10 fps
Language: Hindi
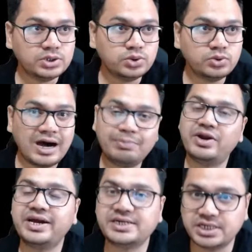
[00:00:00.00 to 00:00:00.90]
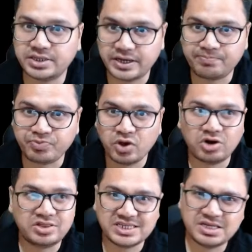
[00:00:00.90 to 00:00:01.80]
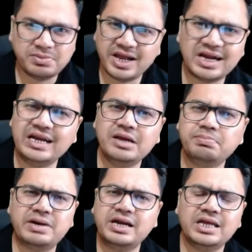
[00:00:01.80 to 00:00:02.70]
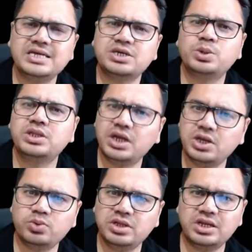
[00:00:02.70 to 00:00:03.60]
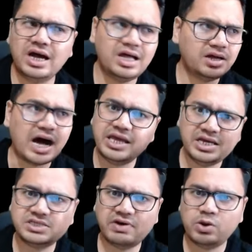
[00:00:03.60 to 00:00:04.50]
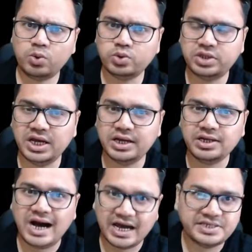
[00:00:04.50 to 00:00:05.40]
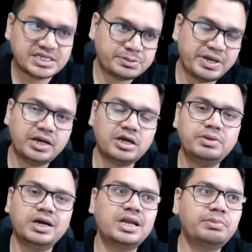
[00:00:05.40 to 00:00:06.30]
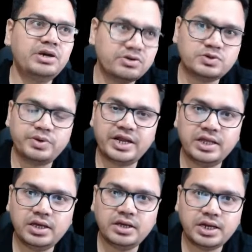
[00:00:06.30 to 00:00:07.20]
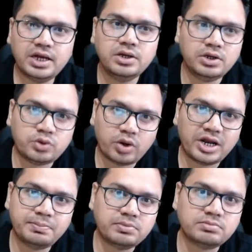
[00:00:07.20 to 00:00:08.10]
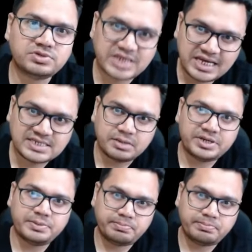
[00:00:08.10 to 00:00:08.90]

तो आप ट्राई कर सकते हैं और दस से बारह घंटे पढ़ने की जरूरत नहीं होती ना आई वालों को होती है आई एस एस्पिरेंट का भी अगर आप इंटरव्यूज वगैरह देखेंगे ना तो अगर आप सही समय